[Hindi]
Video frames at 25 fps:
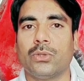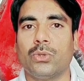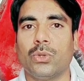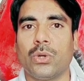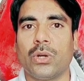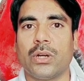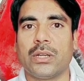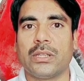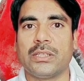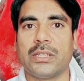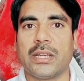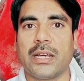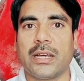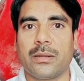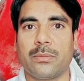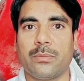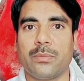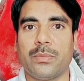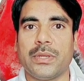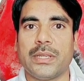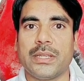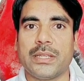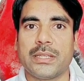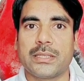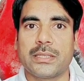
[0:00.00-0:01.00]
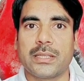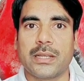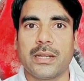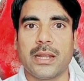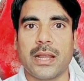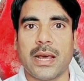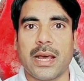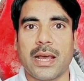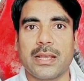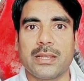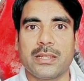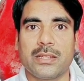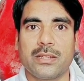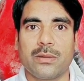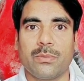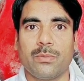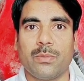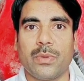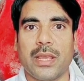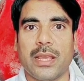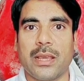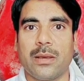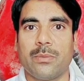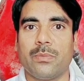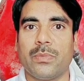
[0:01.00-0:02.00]
2020 लास्ट
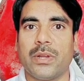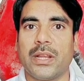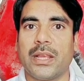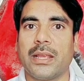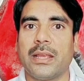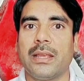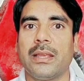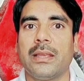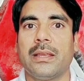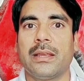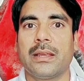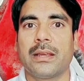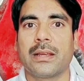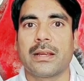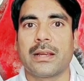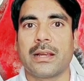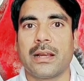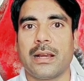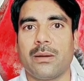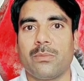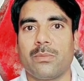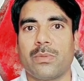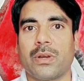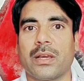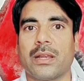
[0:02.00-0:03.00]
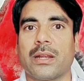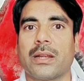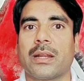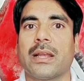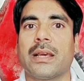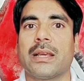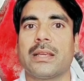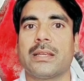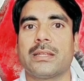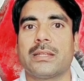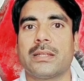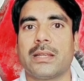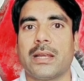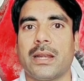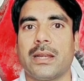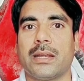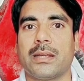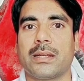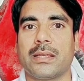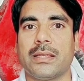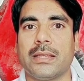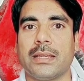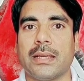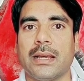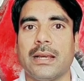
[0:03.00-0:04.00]
में हमने काम करना
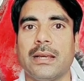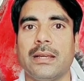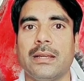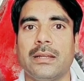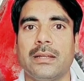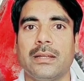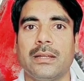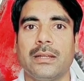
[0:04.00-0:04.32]
स्टार्ट किया